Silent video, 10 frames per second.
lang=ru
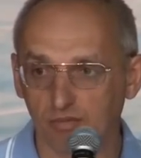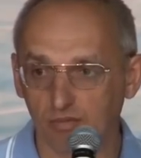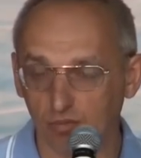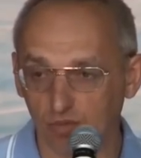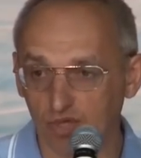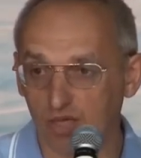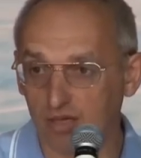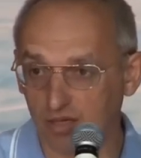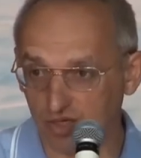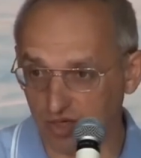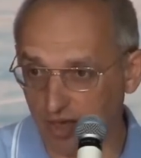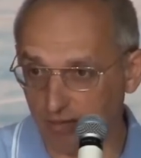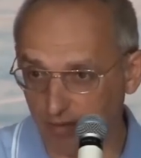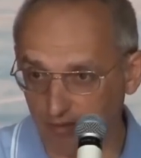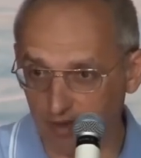ну, человек
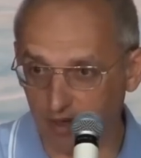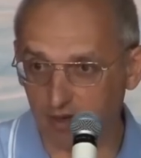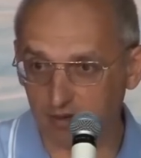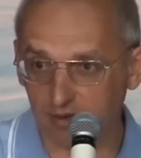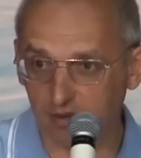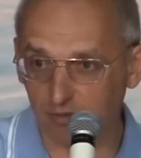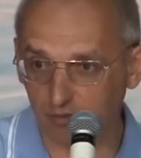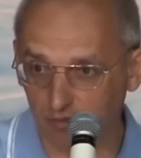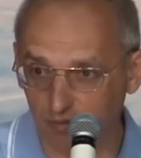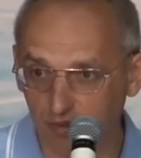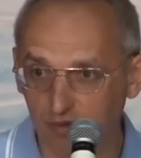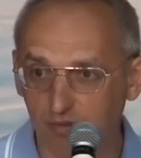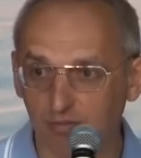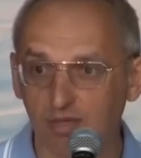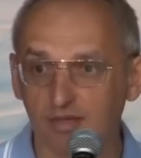начинает привлекаться к нему
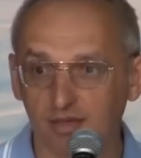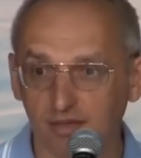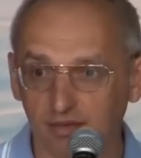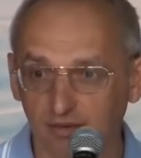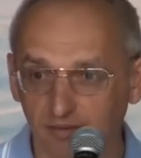близкий.